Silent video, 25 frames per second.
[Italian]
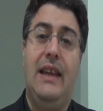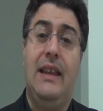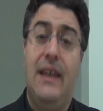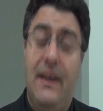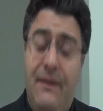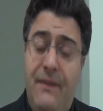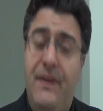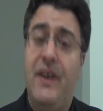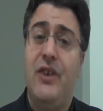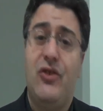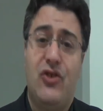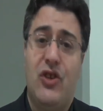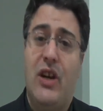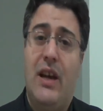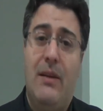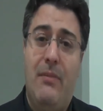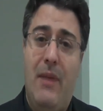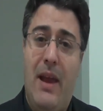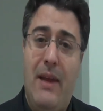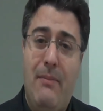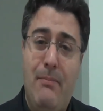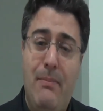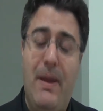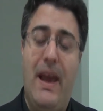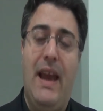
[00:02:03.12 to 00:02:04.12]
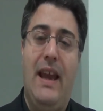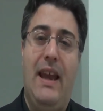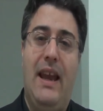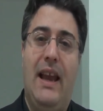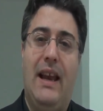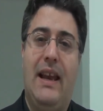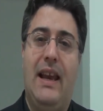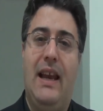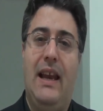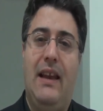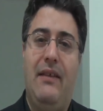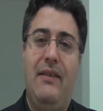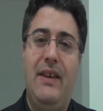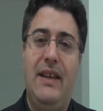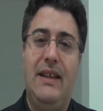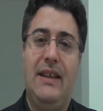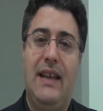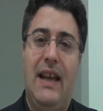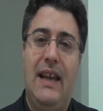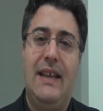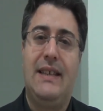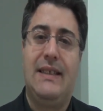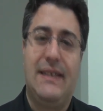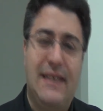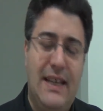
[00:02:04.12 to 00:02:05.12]
difficile ma è bella, che la
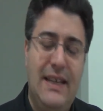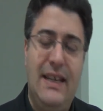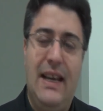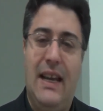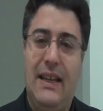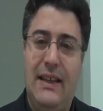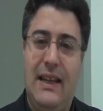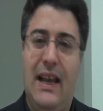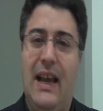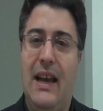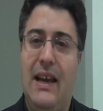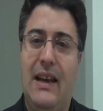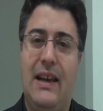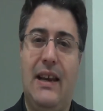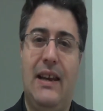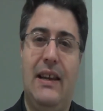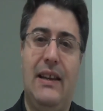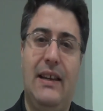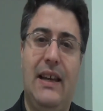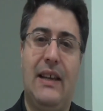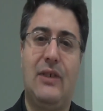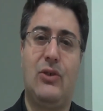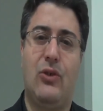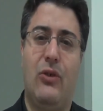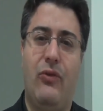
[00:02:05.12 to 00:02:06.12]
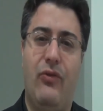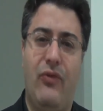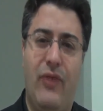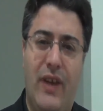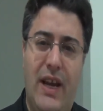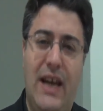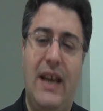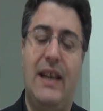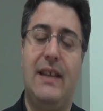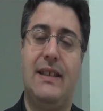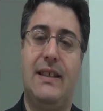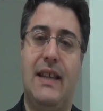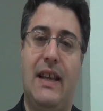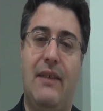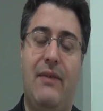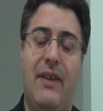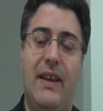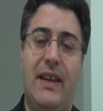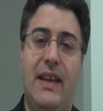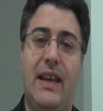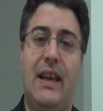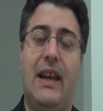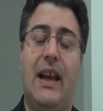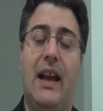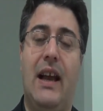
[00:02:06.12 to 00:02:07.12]
vita è segnata anche da sofferenze, da
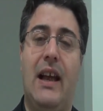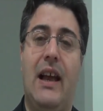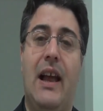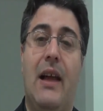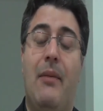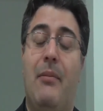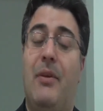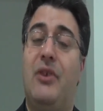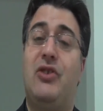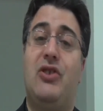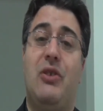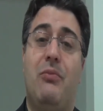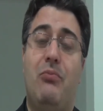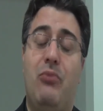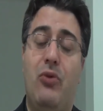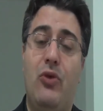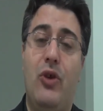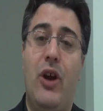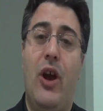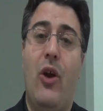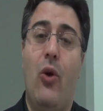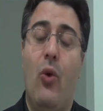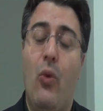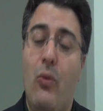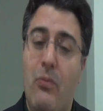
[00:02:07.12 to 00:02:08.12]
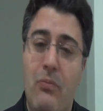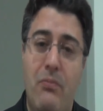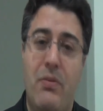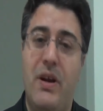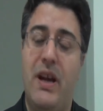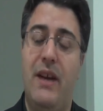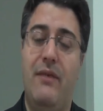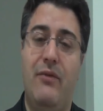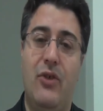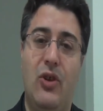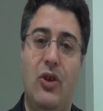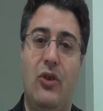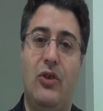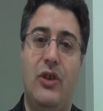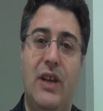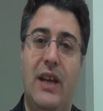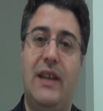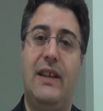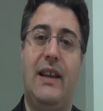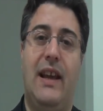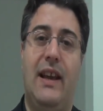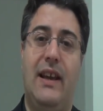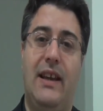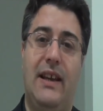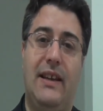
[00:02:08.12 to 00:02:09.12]
fatica, ma c'è pure un brivido di
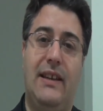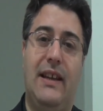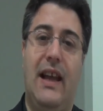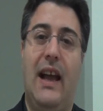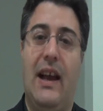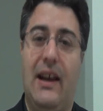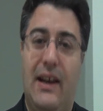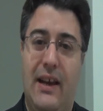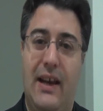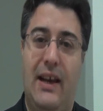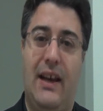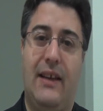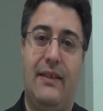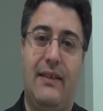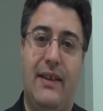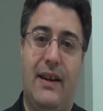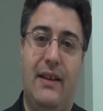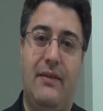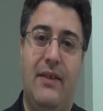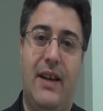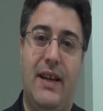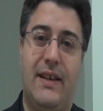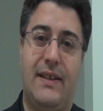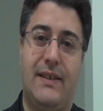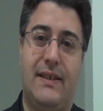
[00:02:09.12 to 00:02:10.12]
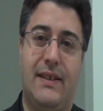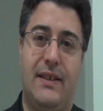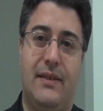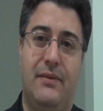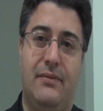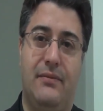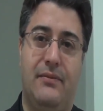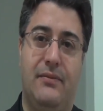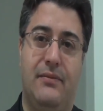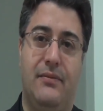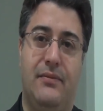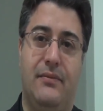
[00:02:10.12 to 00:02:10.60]
eternità che la attraversa.